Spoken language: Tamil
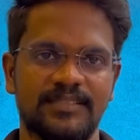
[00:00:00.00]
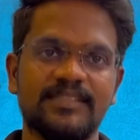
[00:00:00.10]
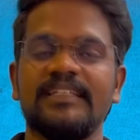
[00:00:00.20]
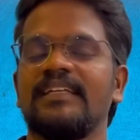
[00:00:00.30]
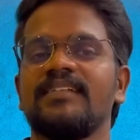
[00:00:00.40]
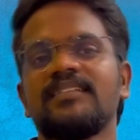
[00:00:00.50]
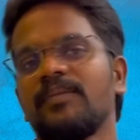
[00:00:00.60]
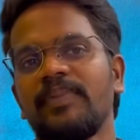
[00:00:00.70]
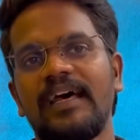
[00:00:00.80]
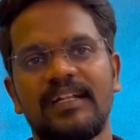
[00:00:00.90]
சீரீஸ்
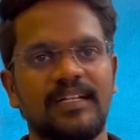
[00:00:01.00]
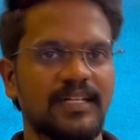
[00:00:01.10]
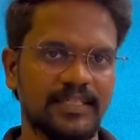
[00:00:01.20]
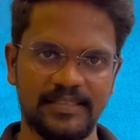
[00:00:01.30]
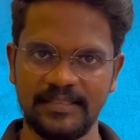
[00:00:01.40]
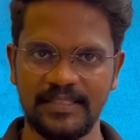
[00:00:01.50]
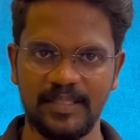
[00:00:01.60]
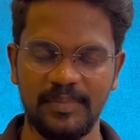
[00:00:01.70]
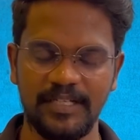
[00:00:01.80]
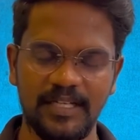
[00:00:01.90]
அண்ட் பேரலில் இருந்தது
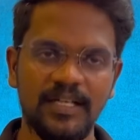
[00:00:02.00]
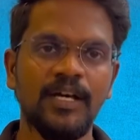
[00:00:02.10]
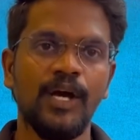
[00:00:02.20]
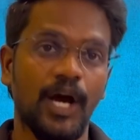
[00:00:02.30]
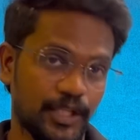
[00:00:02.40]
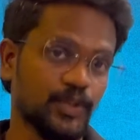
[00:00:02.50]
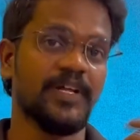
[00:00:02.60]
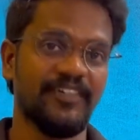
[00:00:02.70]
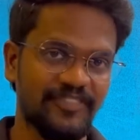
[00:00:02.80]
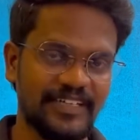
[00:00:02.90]
அப்படின்னா அதோட
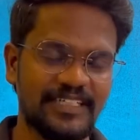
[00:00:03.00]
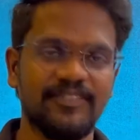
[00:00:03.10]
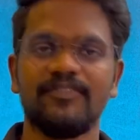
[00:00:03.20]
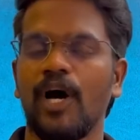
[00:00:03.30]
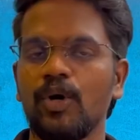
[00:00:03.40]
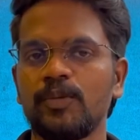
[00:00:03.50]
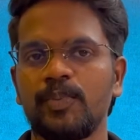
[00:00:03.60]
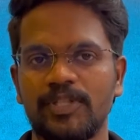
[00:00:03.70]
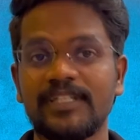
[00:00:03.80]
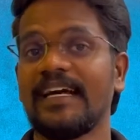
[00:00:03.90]
எஃபெக்டிவ்
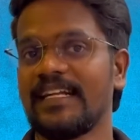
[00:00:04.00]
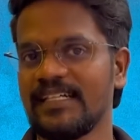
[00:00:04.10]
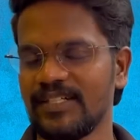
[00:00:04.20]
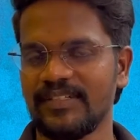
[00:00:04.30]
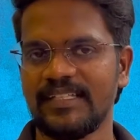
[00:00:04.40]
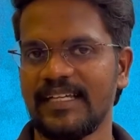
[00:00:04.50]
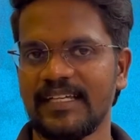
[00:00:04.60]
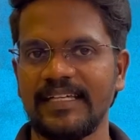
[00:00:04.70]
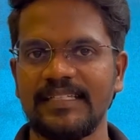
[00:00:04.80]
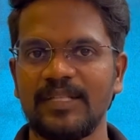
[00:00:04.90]
அவுட்புட் கரண்ட் வந்து
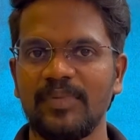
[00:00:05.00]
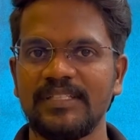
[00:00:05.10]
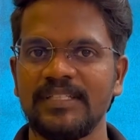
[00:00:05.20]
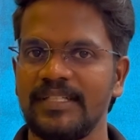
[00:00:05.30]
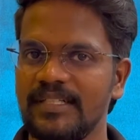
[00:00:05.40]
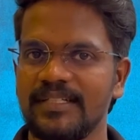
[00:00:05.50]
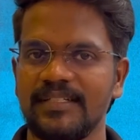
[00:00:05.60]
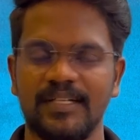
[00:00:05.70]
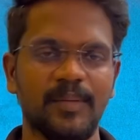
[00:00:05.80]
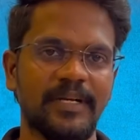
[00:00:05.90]
எனக்கு எந்த மாதிரி
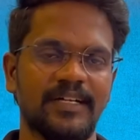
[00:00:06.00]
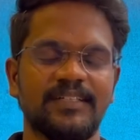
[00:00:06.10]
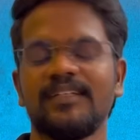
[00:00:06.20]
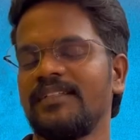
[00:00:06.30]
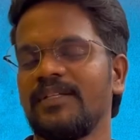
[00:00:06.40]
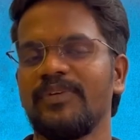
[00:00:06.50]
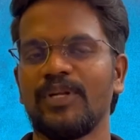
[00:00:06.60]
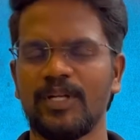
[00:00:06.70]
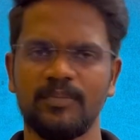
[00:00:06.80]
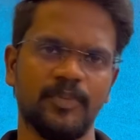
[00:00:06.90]
இருக்குது அப்படின்றத இந்த
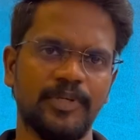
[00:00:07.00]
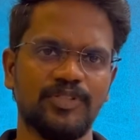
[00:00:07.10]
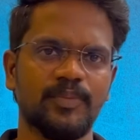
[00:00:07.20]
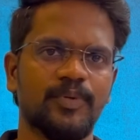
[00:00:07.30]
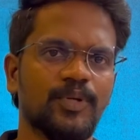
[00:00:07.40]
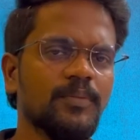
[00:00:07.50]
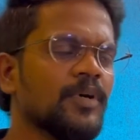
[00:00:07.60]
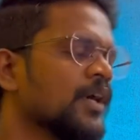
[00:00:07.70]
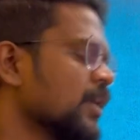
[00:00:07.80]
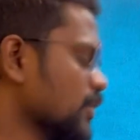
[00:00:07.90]
வீடியோவில் நம்ம பேச போகிறோம்
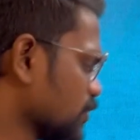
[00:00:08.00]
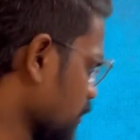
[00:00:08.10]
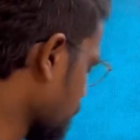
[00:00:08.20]
ஸோ நம்ம